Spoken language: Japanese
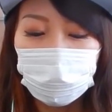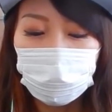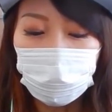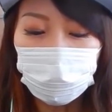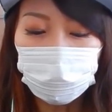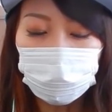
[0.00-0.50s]
う
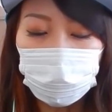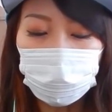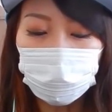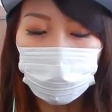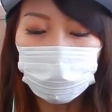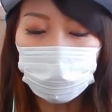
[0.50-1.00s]
ね、こういうのちょっ
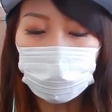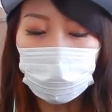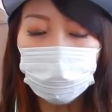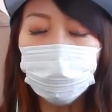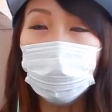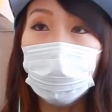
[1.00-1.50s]
と見るのが
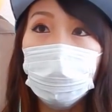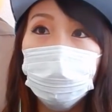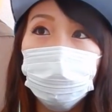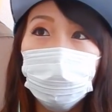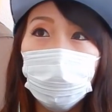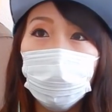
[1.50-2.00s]
さ、でもさ、
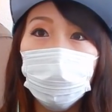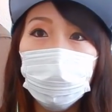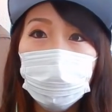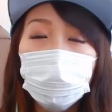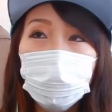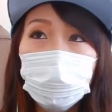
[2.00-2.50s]

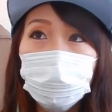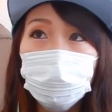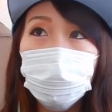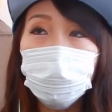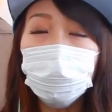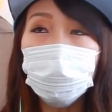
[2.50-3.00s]
私がそ
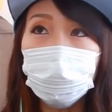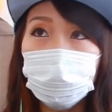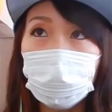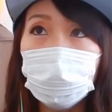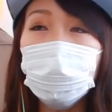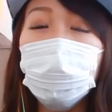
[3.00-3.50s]
の、
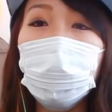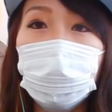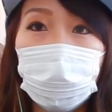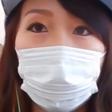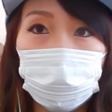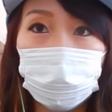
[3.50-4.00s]
できな
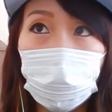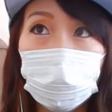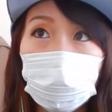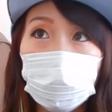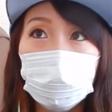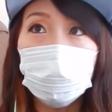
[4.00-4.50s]
いでいる
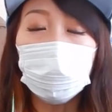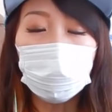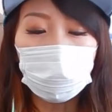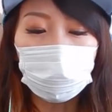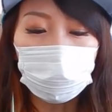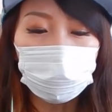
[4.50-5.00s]
間にさ、
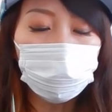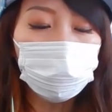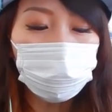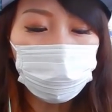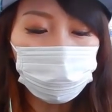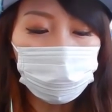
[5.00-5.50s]
なんかいろい
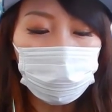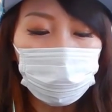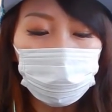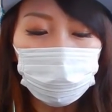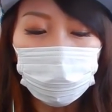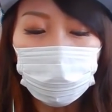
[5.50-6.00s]
ろこの
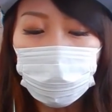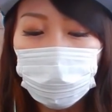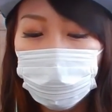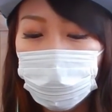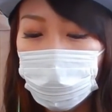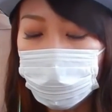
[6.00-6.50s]

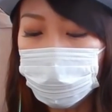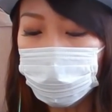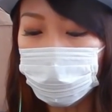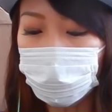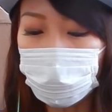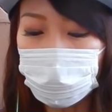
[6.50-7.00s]

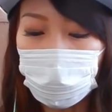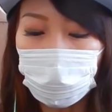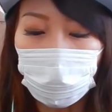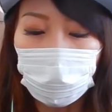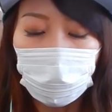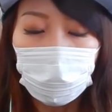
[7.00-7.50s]
ヒロインコレクションとか
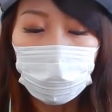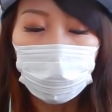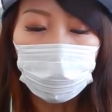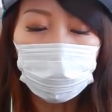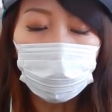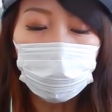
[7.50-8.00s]
さ、
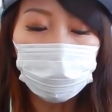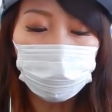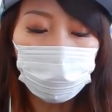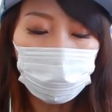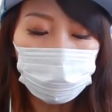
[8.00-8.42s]
ガシャでしょ？